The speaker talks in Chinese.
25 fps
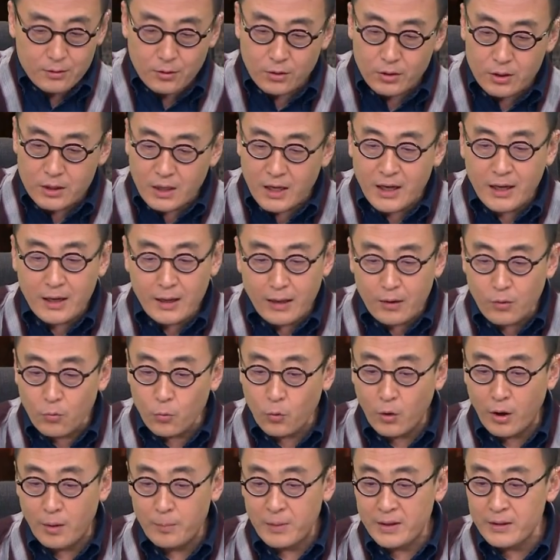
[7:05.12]
们呢确
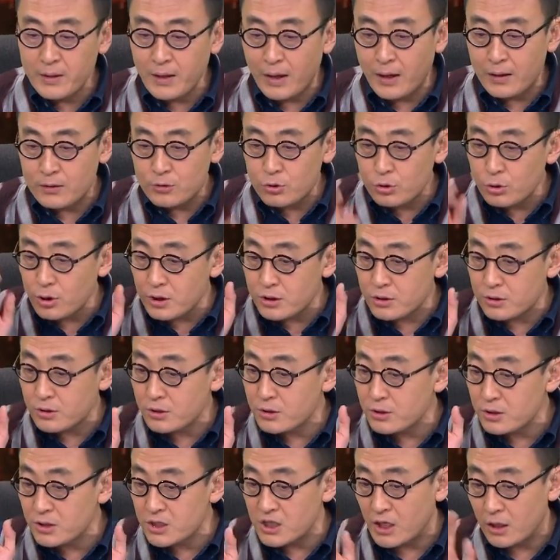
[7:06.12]
实是讲证据的，
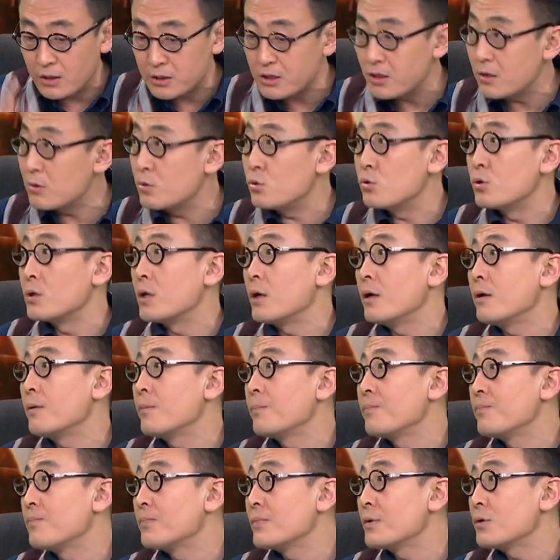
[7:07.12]
就是哪
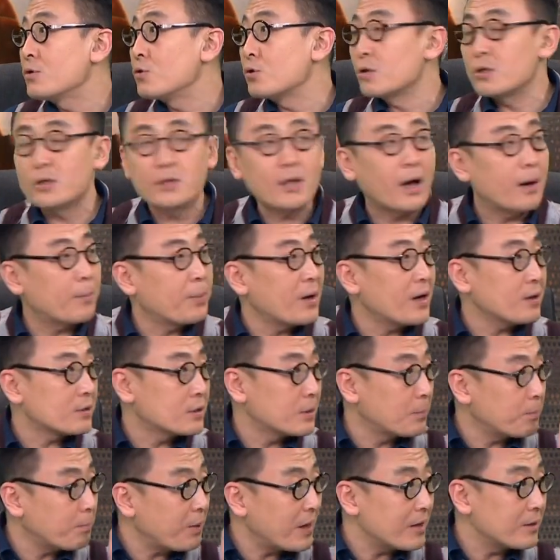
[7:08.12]
怕是办一个贪
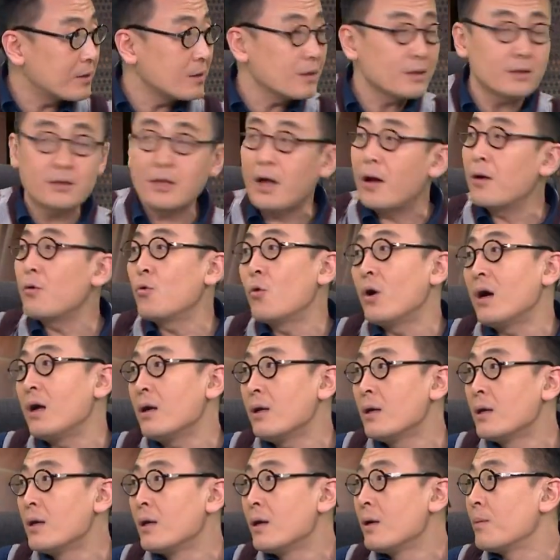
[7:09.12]
官，不会
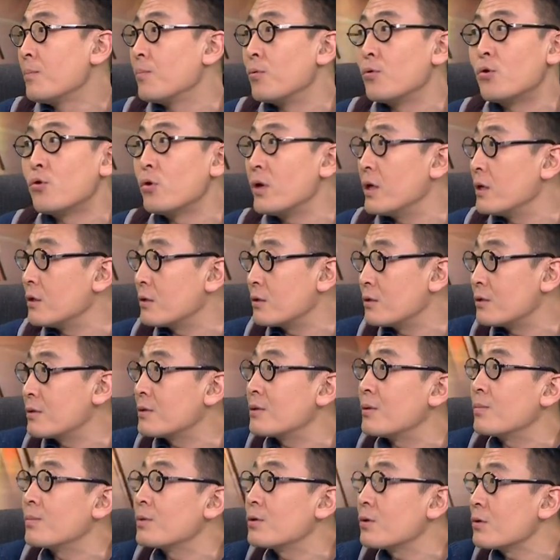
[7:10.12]
怎么着就这么
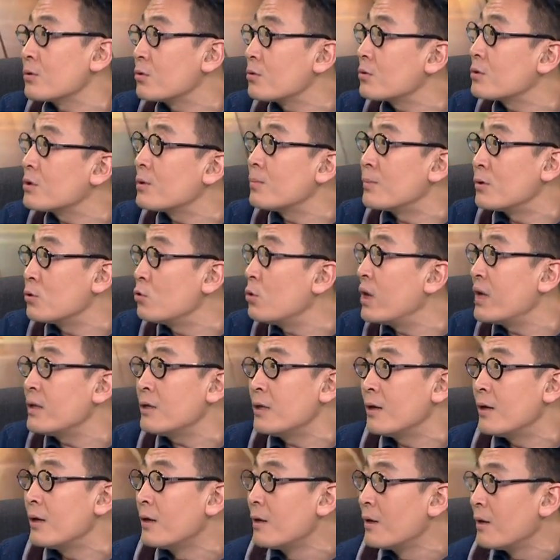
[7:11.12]
冤你。每一
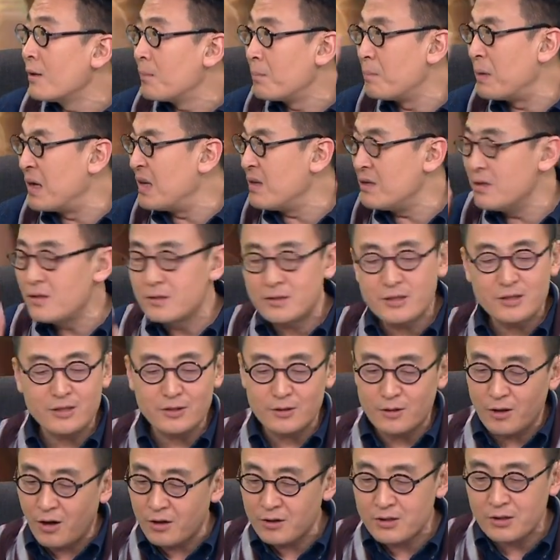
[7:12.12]
次，而且问到什
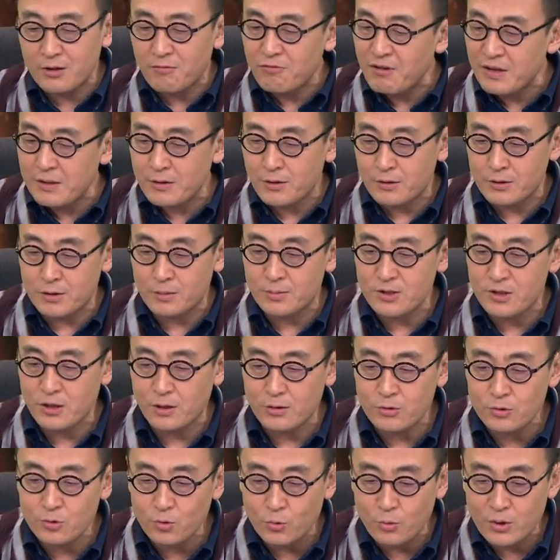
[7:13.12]
么程度？我跟你讲
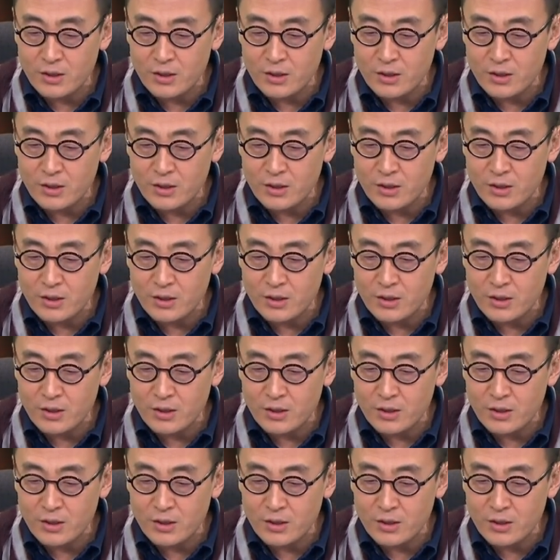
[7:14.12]
啊，